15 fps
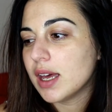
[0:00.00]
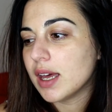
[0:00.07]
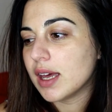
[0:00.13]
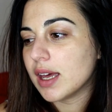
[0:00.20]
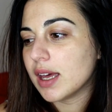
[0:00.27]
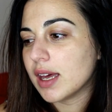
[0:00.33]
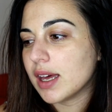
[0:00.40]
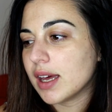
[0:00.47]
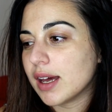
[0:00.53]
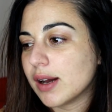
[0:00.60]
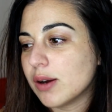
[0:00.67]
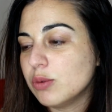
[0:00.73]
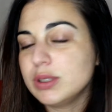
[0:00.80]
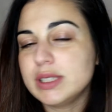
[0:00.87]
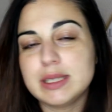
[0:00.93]

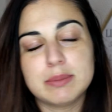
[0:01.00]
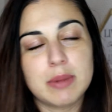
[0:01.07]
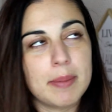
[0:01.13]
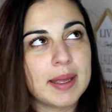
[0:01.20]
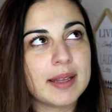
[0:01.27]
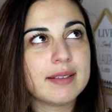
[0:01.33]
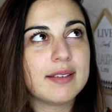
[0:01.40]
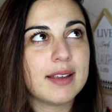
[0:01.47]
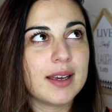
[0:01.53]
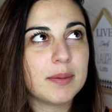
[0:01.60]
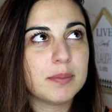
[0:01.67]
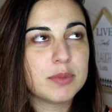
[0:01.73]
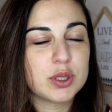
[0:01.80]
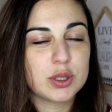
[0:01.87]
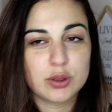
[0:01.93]
Eh, ultimamente
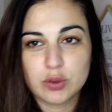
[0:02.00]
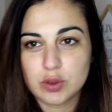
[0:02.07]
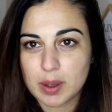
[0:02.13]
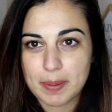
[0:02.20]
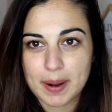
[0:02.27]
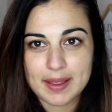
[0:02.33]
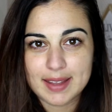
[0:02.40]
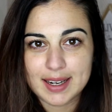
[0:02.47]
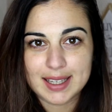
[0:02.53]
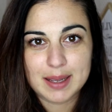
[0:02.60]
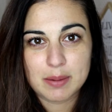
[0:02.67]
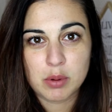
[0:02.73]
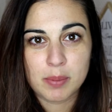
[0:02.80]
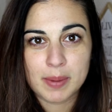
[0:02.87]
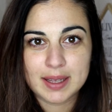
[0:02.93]
mi sono dovuta prendere
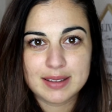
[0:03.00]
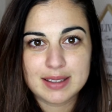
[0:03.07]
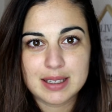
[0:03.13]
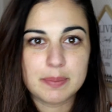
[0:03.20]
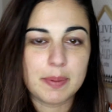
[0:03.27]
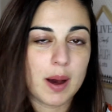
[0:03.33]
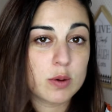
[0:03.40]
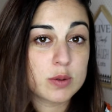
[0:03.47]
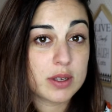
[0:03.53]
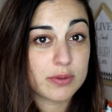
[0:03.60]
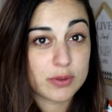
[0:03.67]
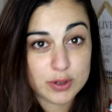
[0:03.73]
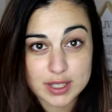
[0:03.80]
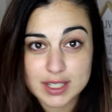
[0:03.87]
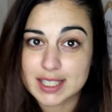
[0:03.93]
dei momenti di pausa
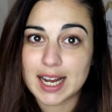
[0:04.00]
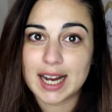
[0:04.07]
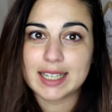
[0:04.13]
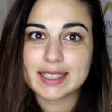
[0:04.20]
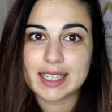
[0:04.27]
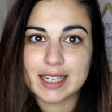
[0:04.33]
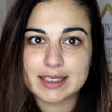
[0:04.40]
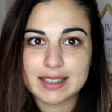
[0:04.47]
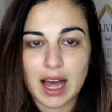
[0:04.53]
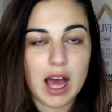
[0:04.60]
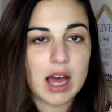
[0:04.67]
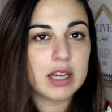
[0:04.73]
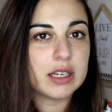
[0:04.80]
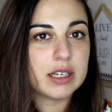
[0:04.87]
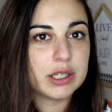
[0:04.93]
forzata da
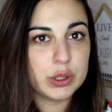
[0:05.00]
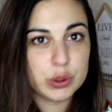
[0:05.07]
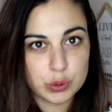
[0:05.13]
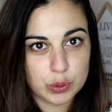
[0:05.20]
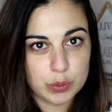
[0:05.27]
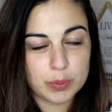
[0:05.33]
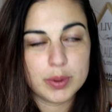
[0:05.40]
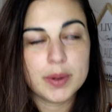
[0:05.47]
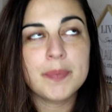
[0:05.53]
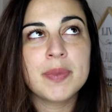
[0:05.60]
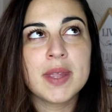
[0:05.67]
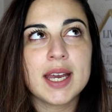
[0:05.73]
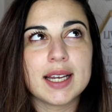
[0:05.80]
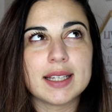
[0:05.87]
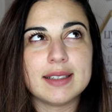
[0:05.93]
eh, YouTube,
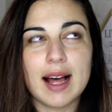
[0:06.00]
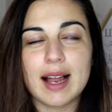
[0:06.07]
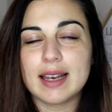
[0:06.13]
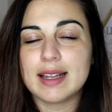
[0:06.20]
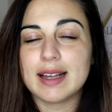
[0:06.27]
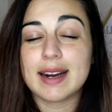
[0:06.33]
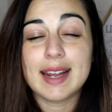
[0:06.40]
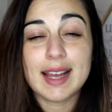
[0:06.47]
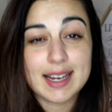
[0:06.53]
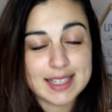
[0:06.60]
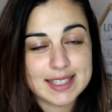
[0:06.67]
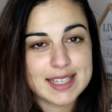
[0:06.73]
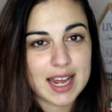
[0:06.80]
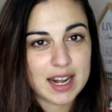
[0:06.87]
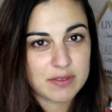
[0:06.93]
dal
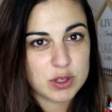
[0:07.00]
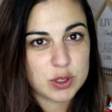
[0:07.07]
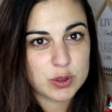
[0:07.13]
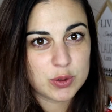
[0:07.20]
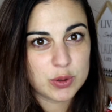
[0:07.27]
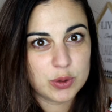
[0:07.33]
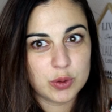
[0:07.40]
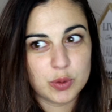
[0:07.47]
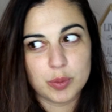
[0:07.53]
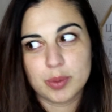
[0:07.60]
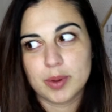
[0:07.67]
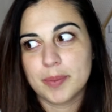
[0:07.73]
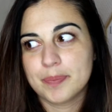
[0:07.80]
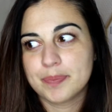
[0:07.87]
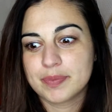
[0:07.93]
realizzare video su
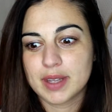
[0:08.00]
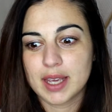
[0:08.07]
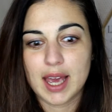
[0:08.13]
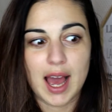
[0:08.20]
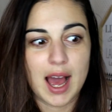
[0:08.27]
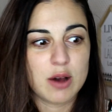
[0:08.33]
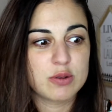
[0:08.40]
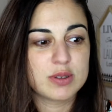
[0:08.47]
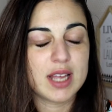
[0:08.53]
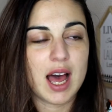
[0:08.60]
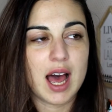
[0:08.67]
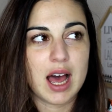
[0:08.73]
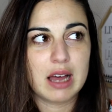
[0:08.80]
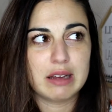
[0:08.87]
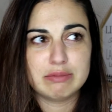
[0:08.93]
YouTube,
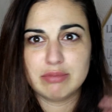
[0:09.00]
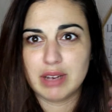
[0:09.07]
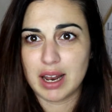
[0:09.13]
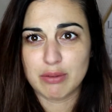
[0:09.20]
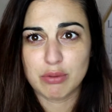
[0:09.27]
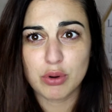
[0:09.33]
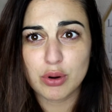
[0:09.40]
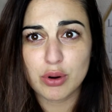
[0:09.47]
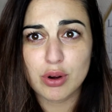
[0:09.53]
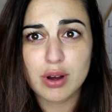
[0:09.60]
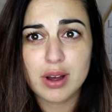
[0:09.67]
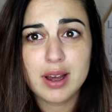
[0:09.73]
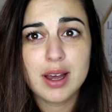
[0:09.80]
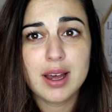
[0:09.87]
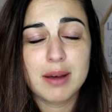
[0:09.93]
causa lavoro,
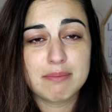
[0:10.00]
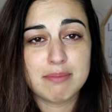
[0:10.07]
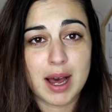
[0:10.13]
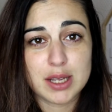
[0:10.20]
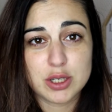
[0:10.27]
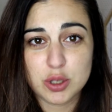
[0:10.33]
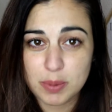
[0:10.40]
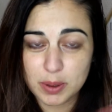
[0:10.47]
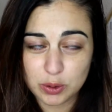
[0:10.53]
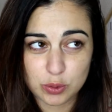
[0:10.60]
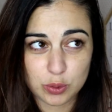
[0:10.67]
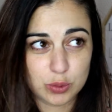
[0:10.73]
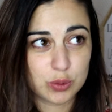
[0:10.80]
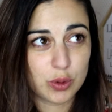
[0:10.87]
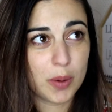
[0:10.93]
ma
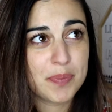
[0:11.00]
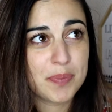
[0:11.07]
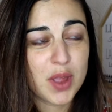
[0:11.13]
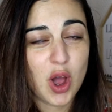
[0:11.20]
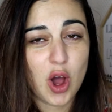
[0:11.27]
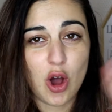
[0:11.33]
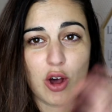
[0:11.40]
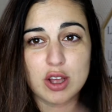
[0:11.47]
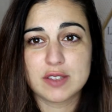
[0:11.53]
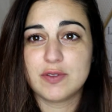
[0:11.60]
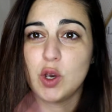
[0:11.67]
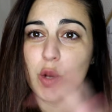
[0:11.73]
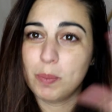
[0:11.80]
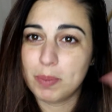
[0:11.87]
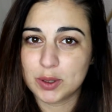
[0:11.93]
soprattutto ho
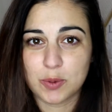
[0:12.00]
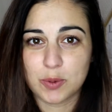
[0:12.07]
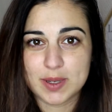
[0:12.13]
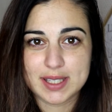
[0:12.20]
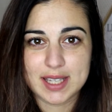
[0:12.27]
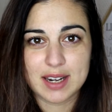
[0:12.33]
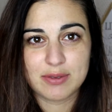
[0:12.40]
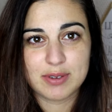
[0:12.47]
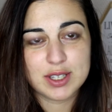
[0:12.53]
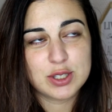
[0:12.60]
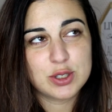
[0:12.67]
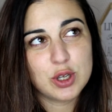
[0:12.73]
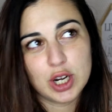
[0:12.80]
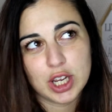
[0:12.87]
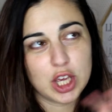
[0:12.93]
sviluppato questa
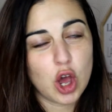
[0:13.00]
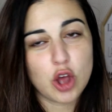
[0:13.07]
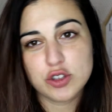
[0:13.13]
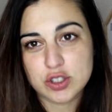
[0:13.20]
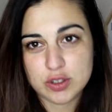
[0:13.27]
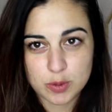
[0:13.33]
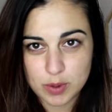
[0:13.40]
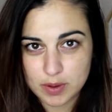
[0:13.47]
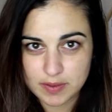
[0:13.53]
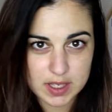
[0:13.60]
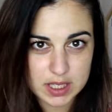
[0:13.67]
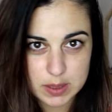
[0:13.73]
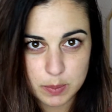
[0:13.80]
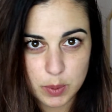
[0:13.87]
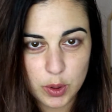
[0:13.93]
riflessione che oggi qui vi
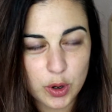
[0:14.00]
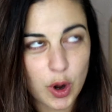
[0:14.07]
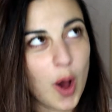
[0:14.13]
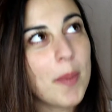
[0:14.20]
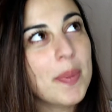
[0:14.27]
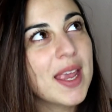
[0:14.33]
esporrò